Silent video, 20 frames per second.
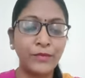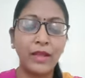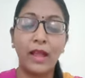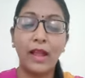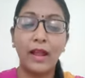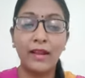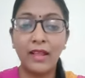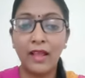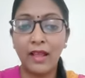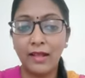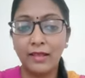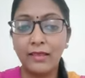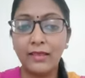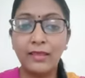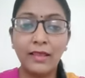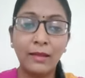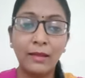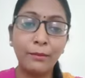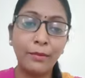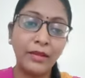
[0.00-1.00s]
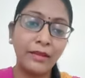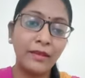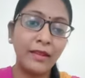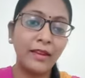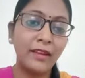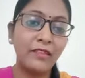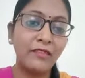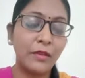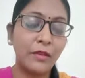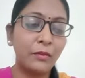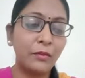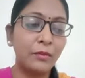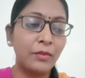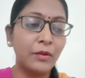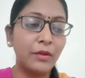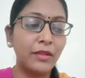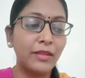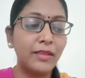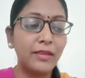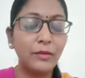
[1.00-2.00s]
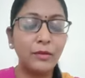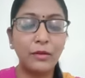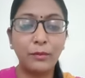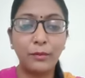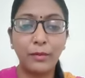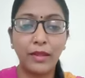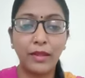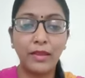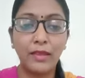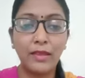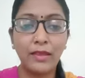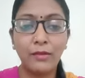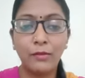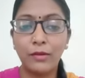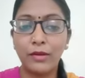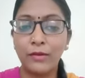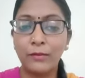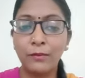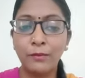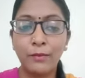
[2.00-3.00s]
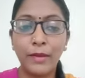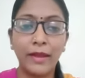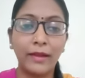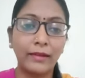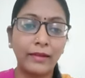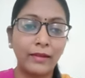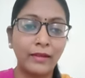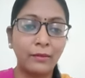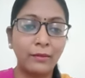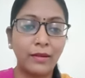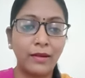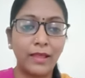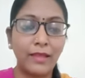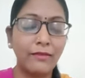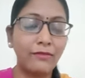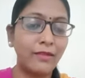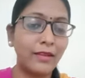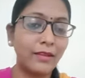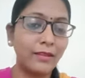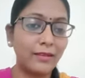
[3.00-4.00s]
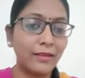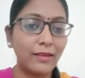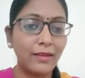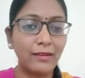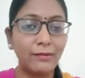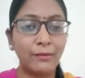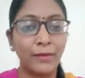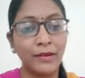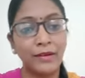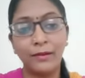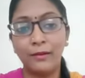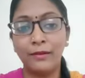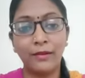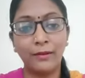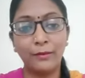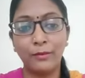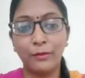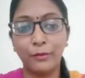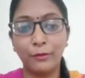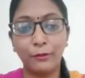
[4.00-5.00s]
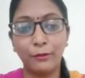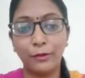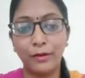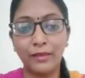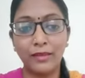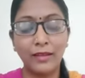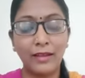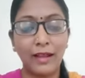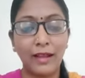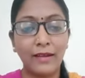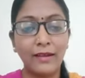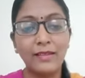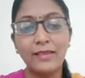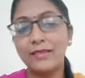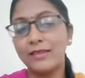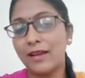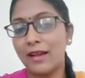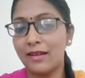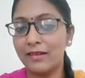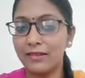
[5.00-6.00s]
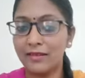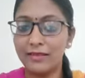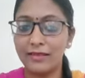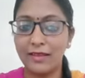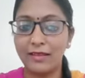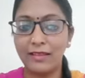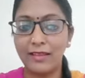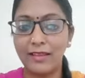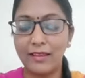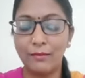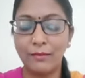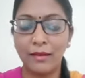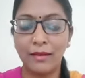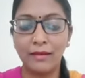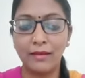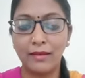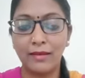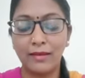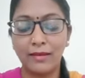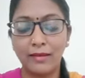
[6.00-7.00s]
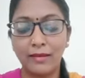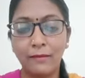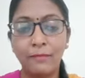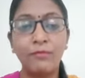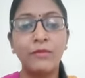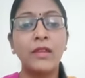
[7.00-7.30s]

ஆனால் அதுதான் பின்னாடி வரும்பொழுது ஒரு பெரிய ஒரு இம்பேக்டை நம்ம லைஃப்பில் க்ரியேட் பண்ணிட்டு போகிறதுக்கான சான்சஸ் அதிகமாக இருக்குது